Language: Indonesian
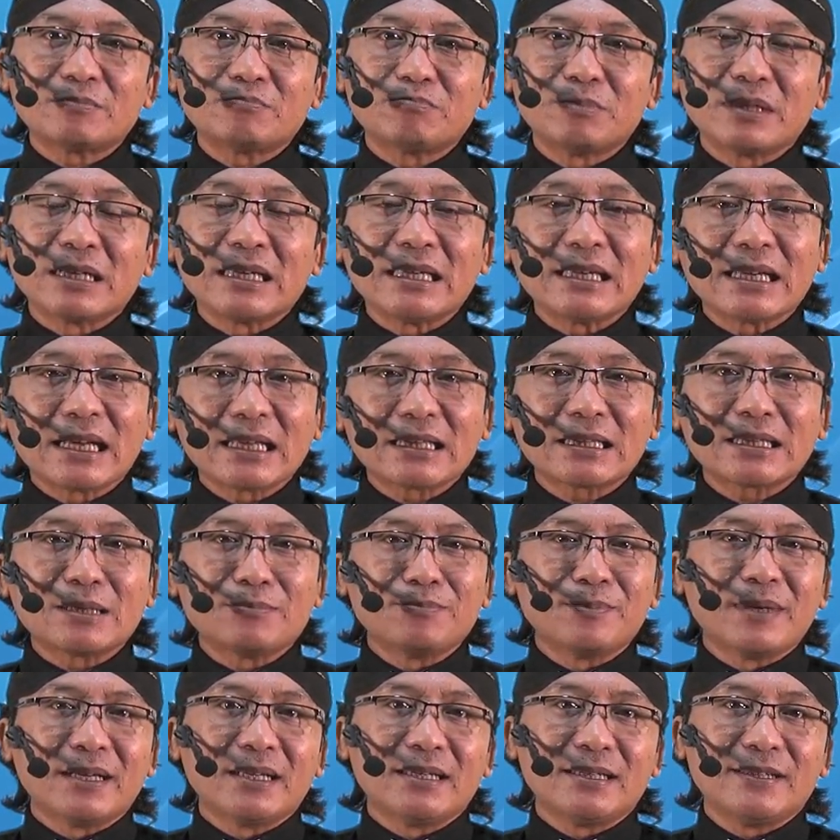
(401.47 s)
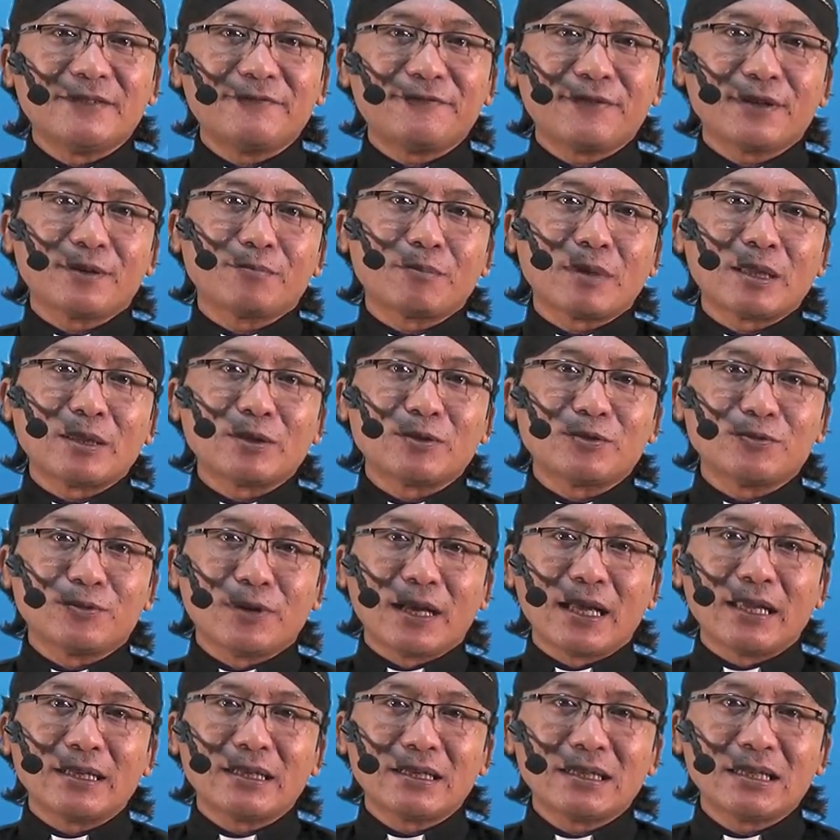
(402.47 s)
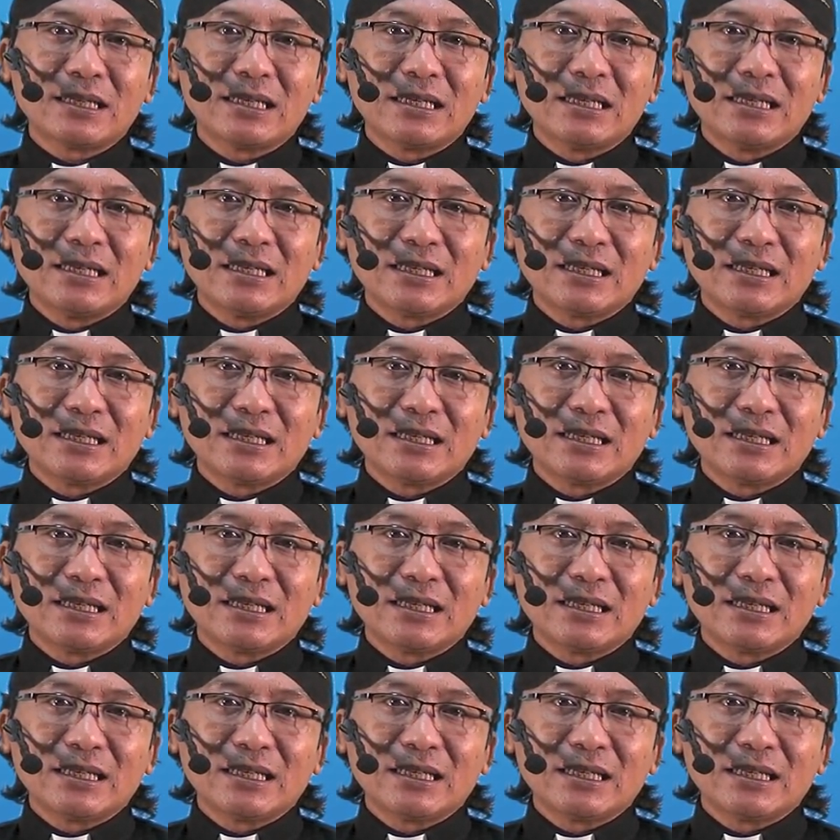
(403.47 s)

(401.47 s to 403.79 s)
mengingat kembali firman Tuhan